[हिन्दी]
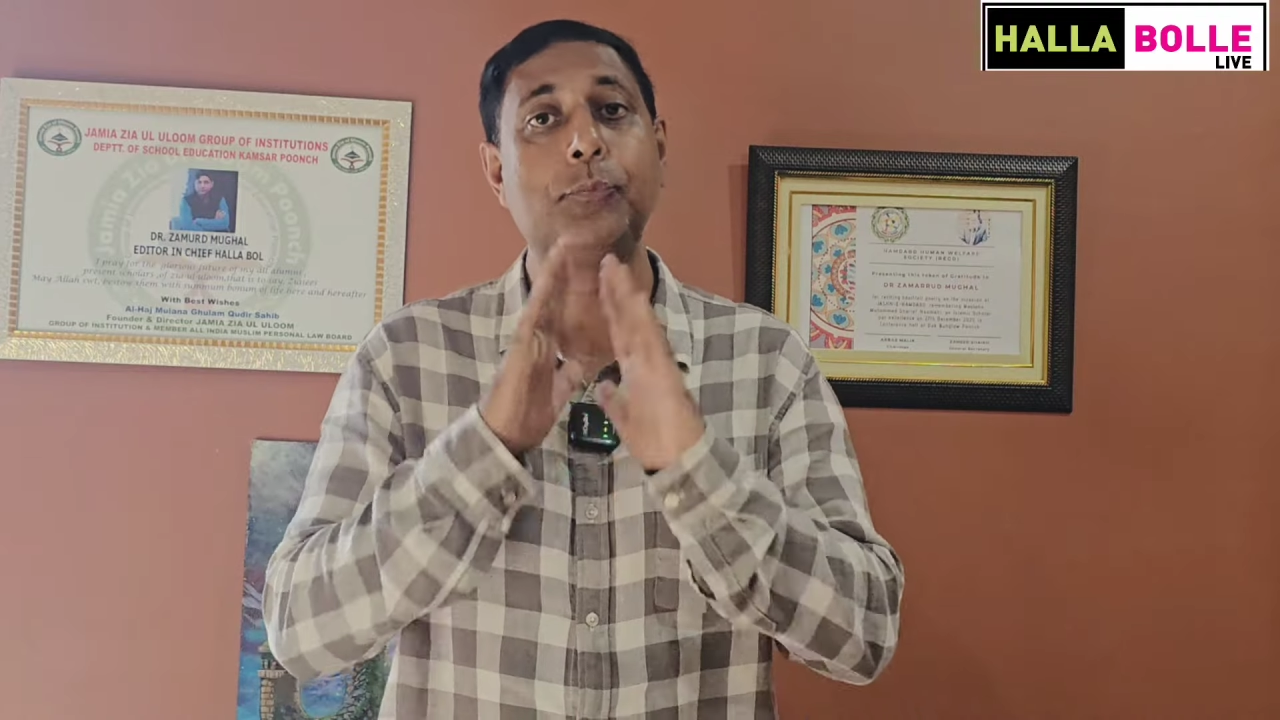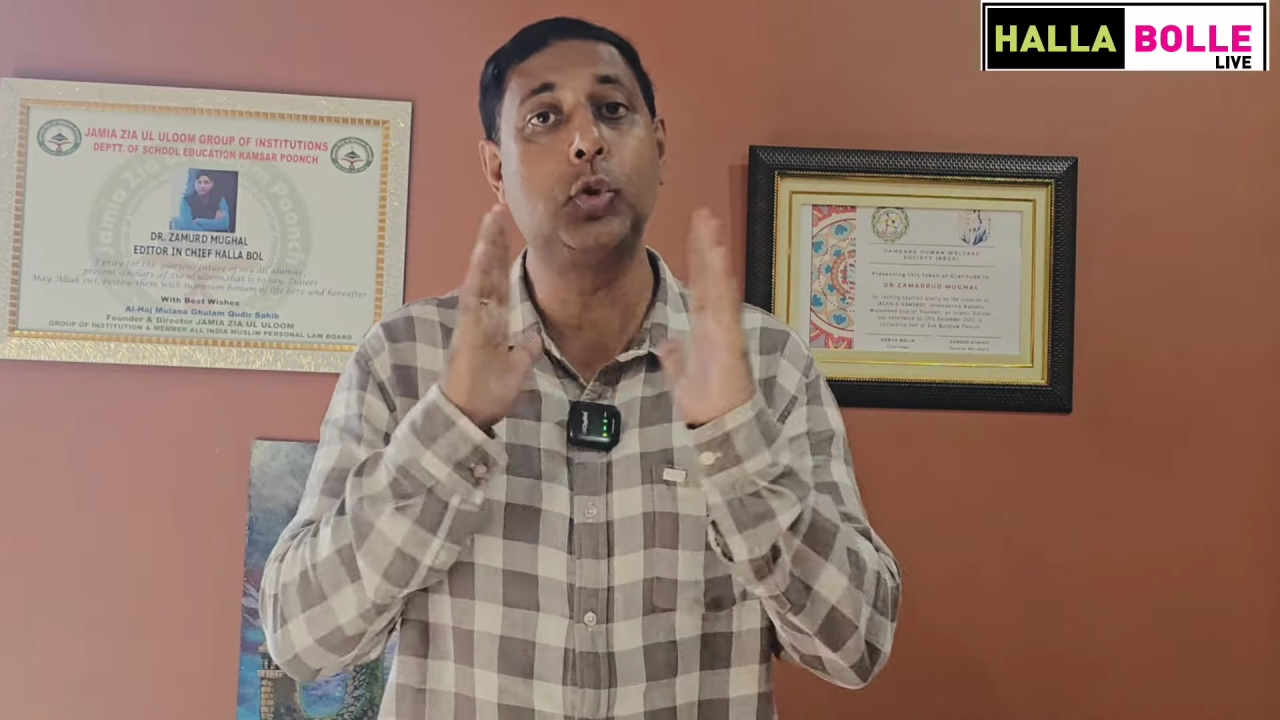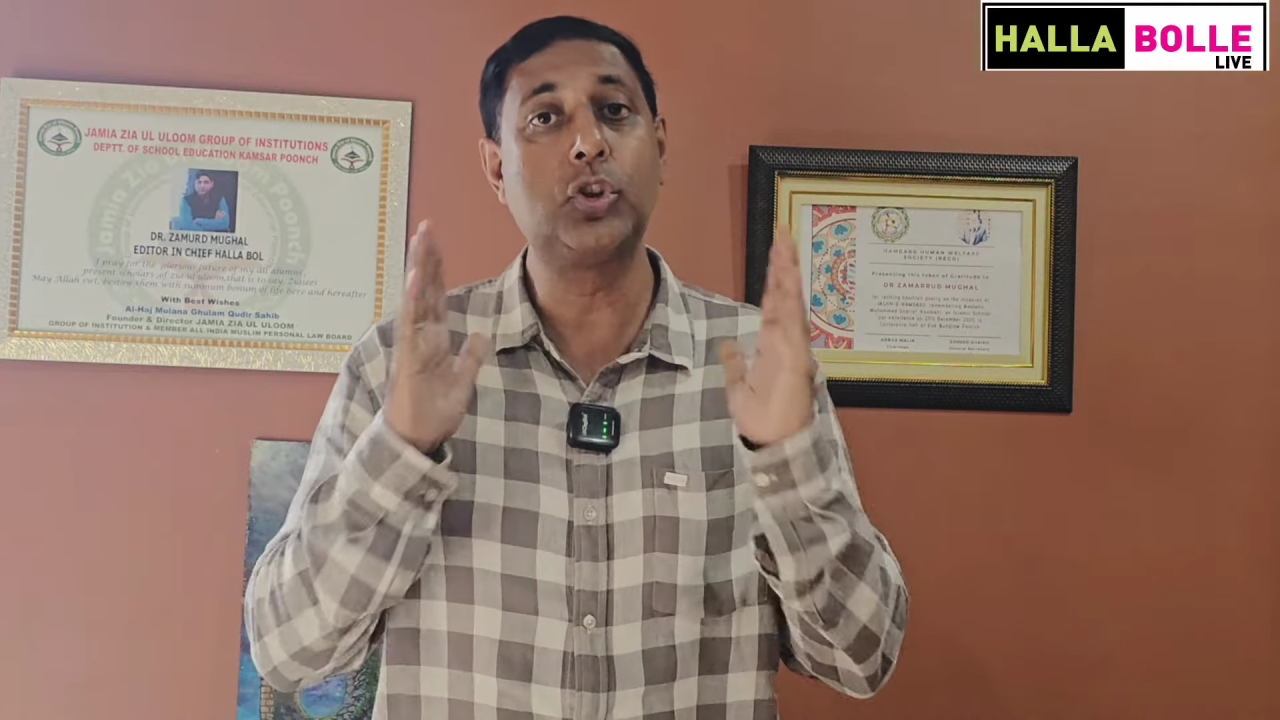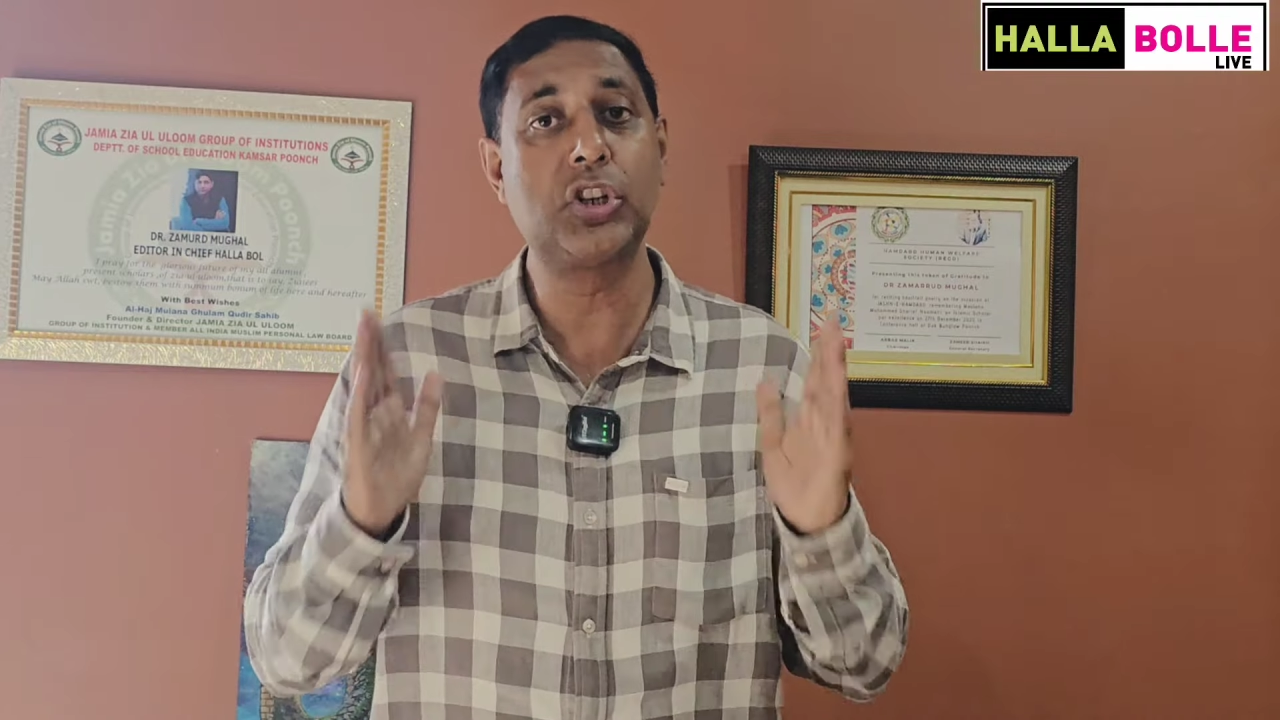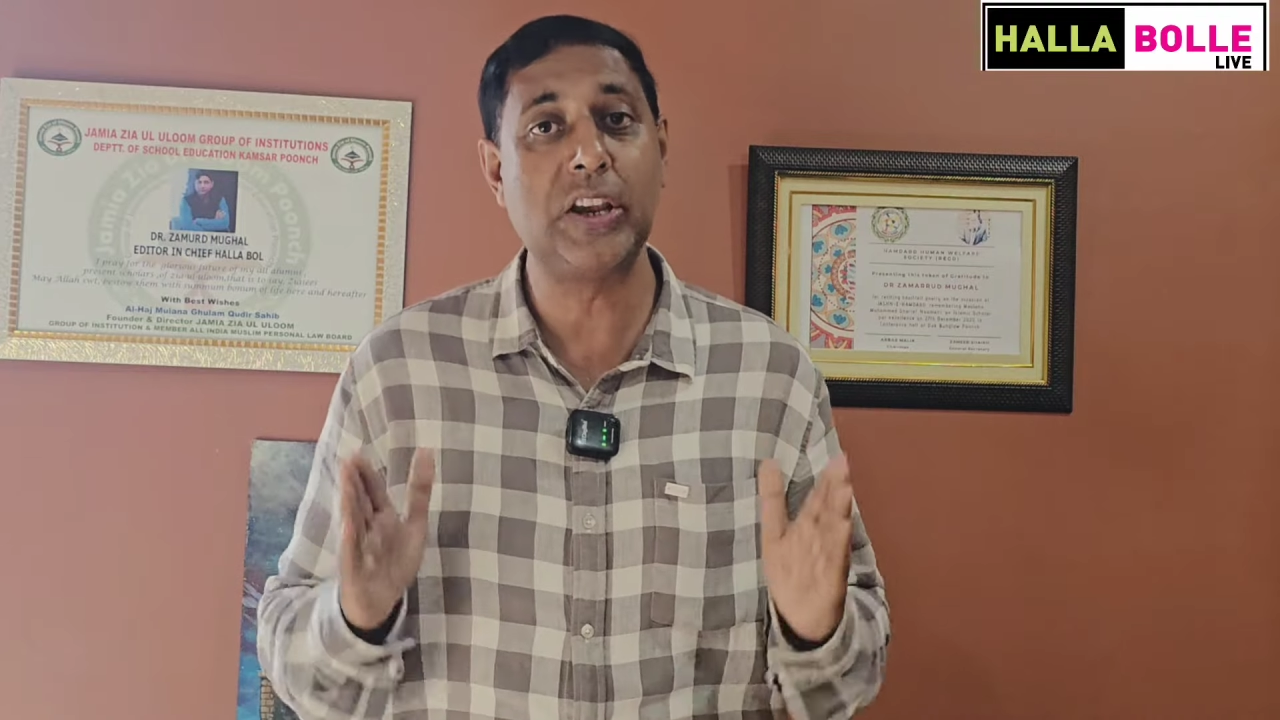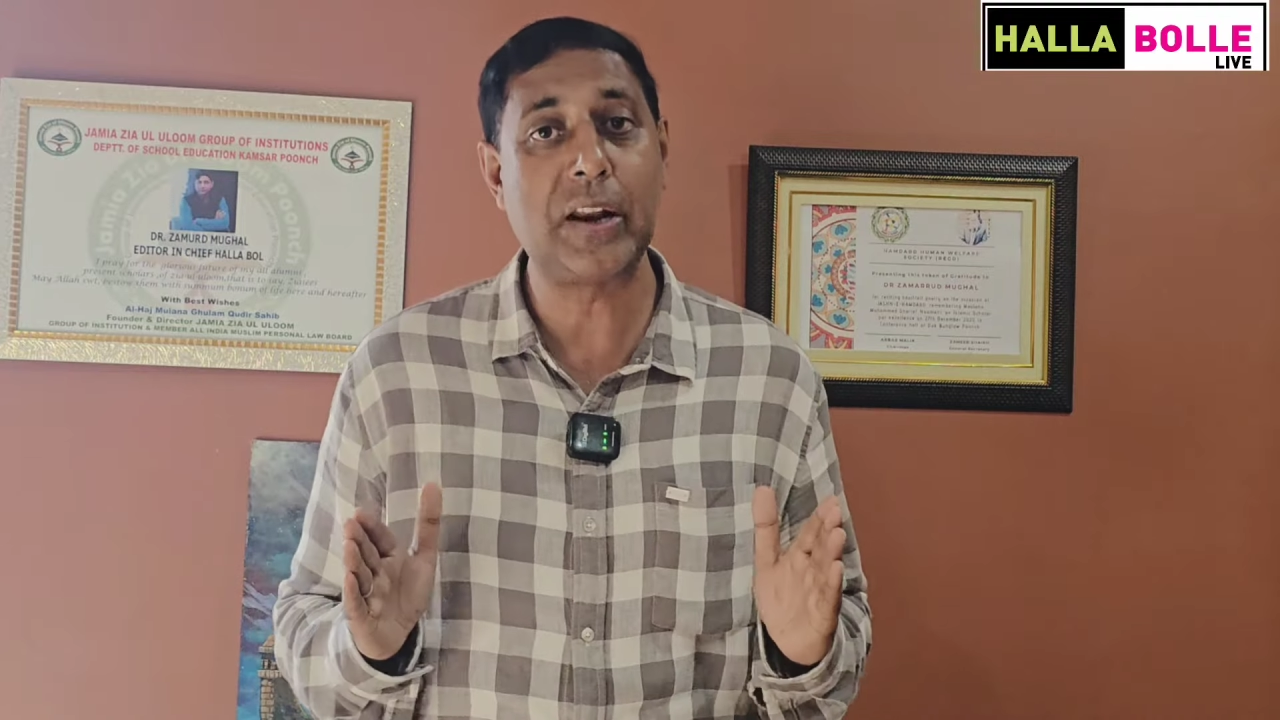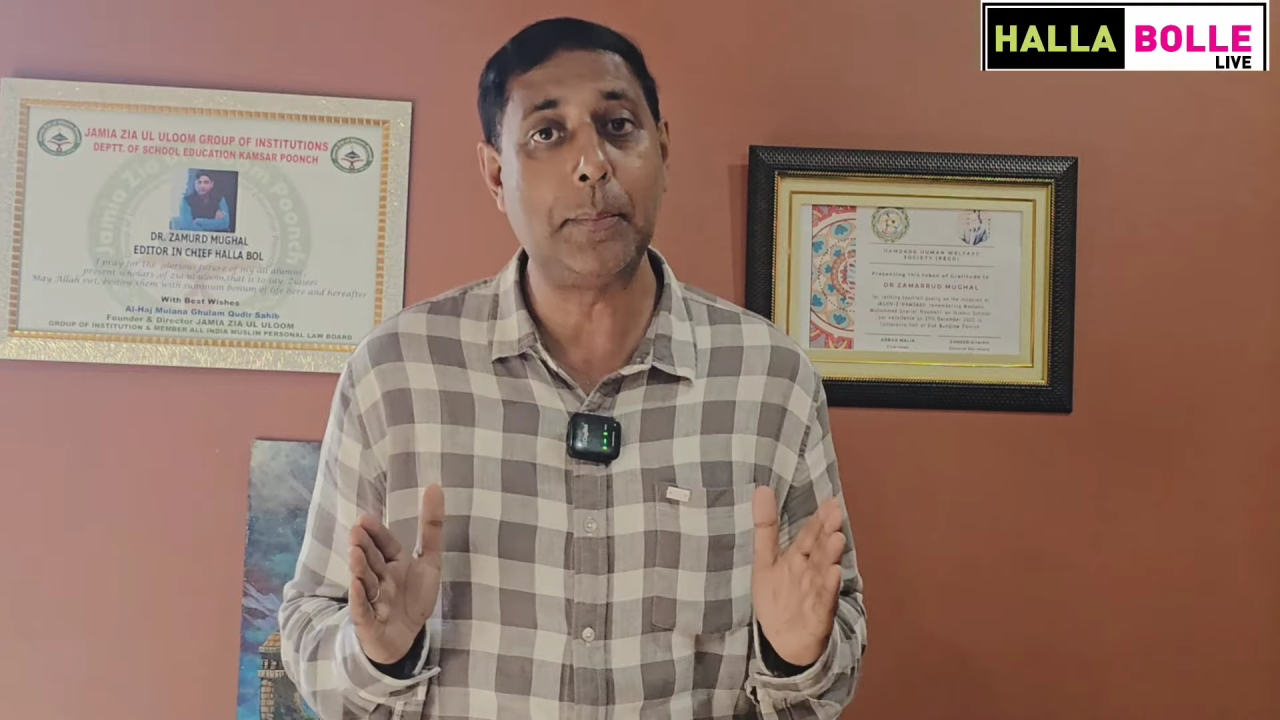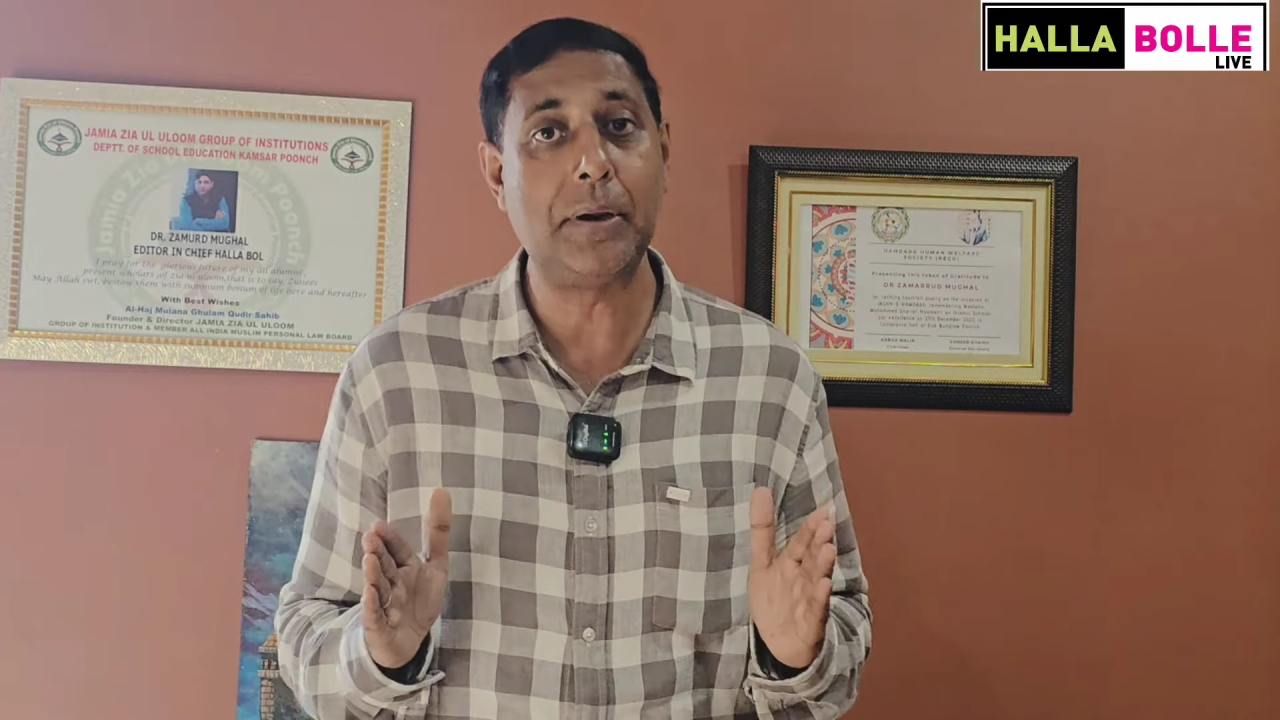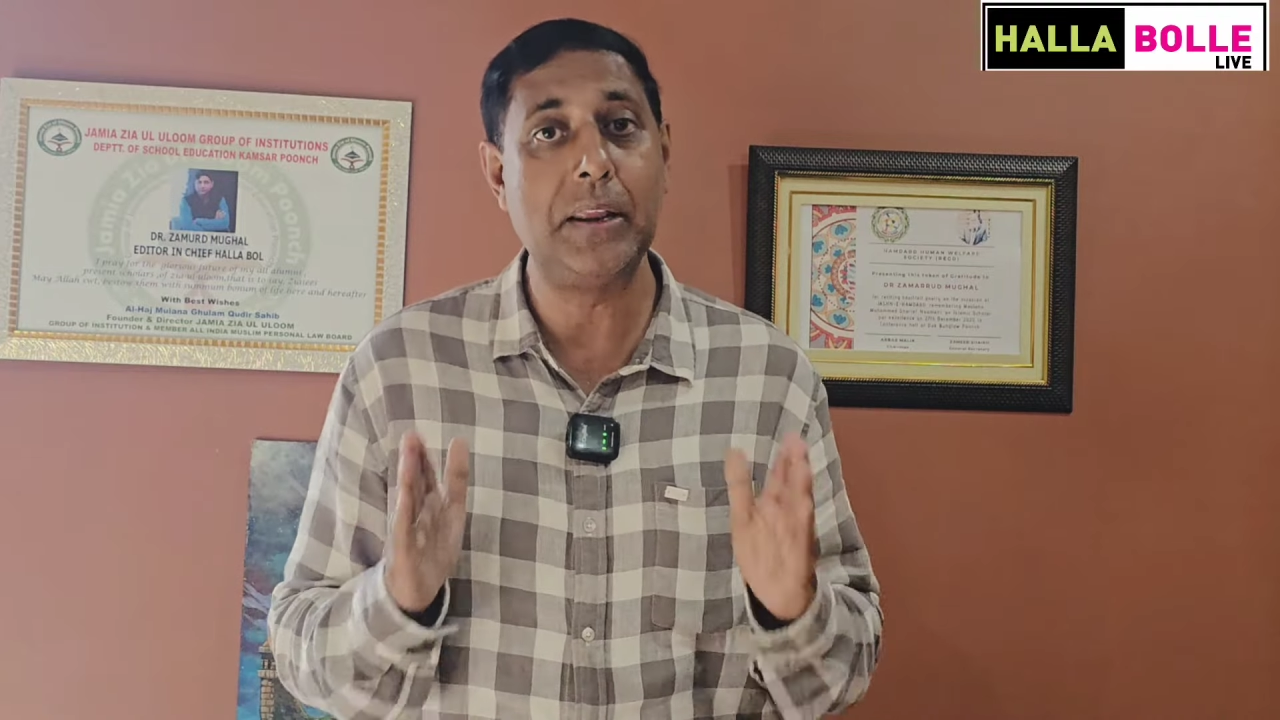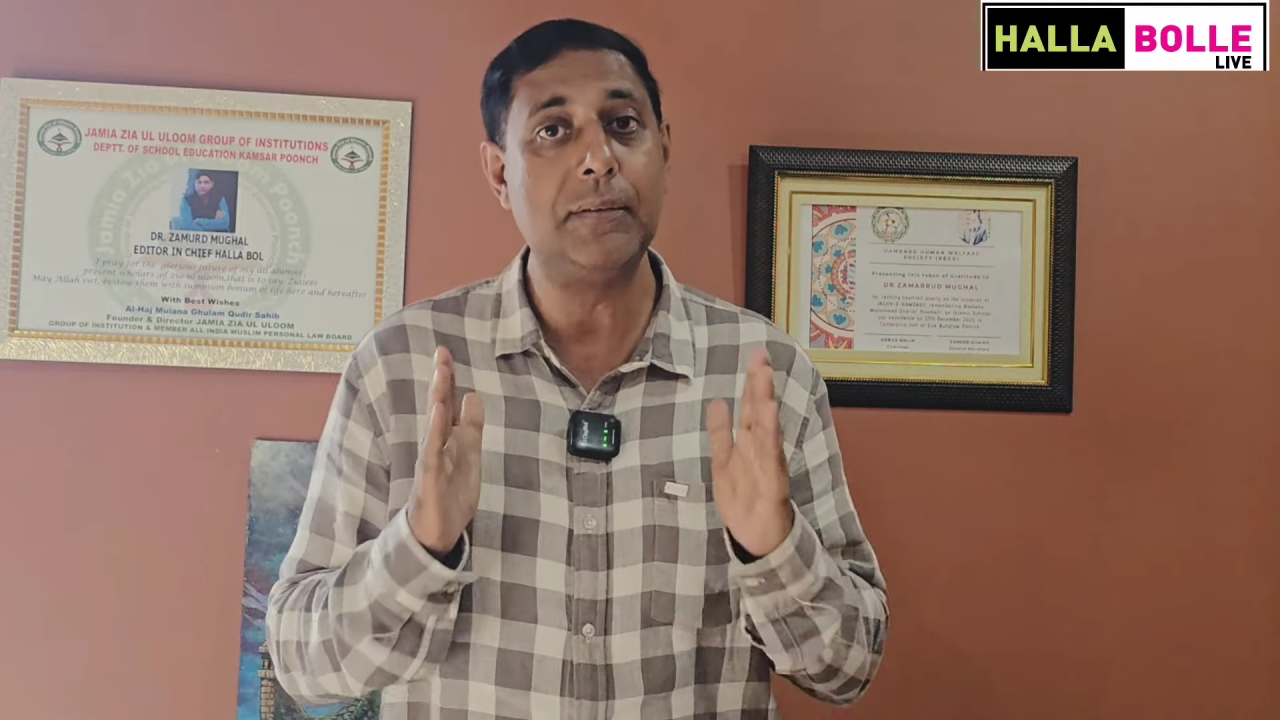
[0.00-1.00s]
तो चेहरा
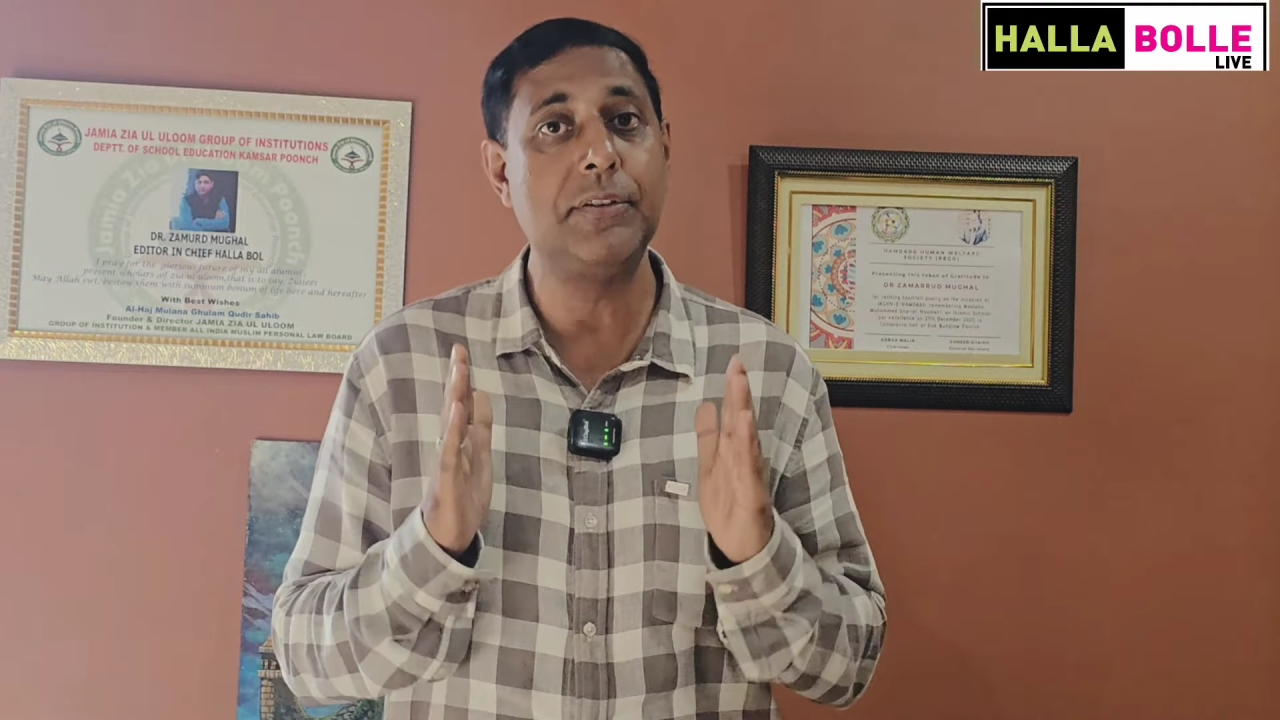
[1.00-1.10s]
बने